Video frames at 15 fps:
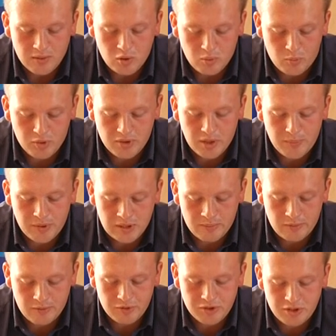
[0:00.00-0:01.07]
Уборка
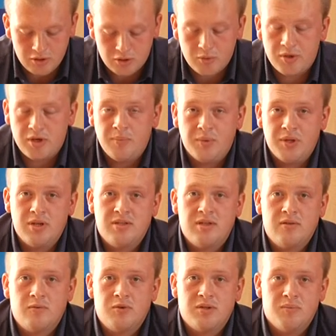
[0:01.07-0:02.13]
придомовой территории
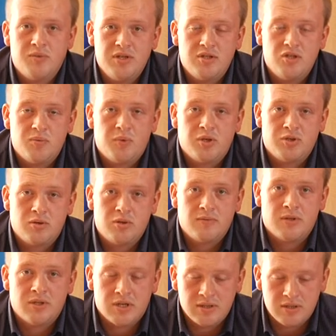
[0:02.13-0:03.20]
58 500
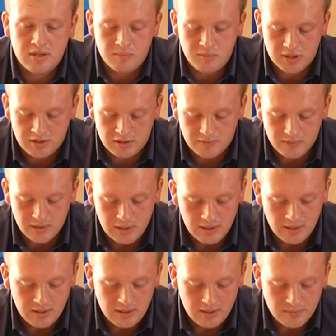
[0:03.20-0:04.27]
квадратных метров.
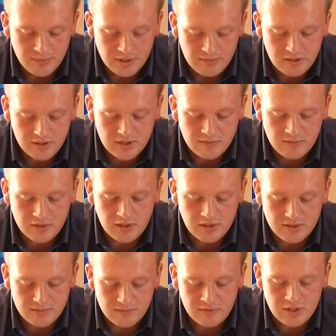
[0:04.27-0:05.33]
Проверка
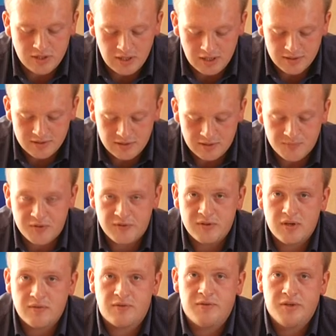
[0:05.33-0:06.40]
вентиляции в
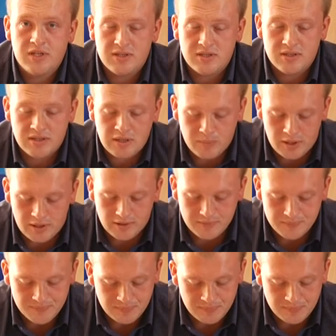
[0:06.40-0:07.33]
12 домах.